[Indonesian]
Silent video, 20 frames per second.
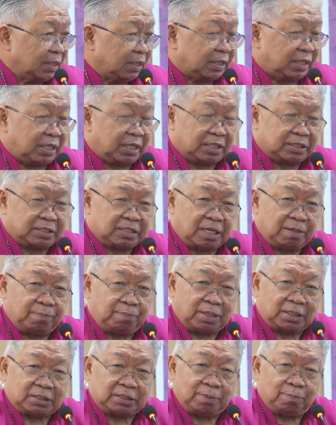Ketika saya
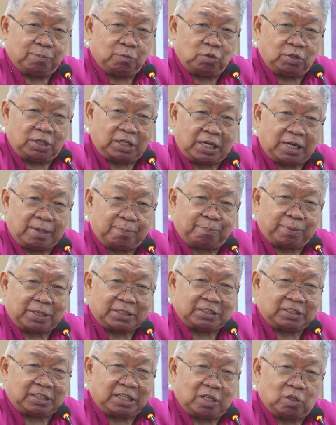bertemu dengan
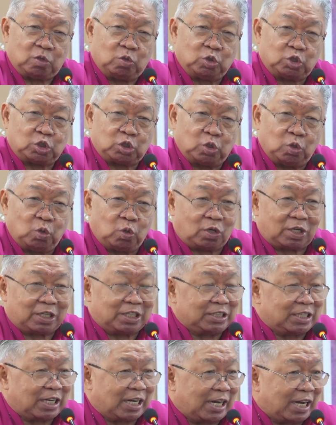Presiden Gus Dur
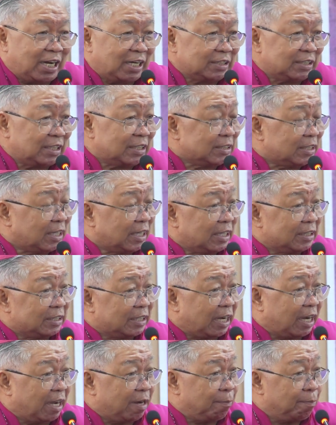di Jakarta, saya
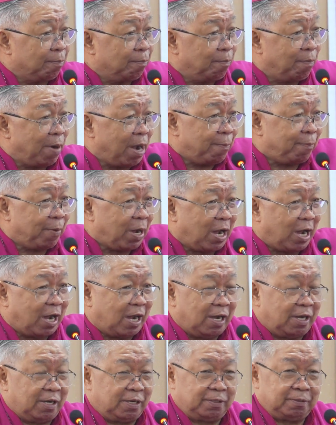katakan, Bapak,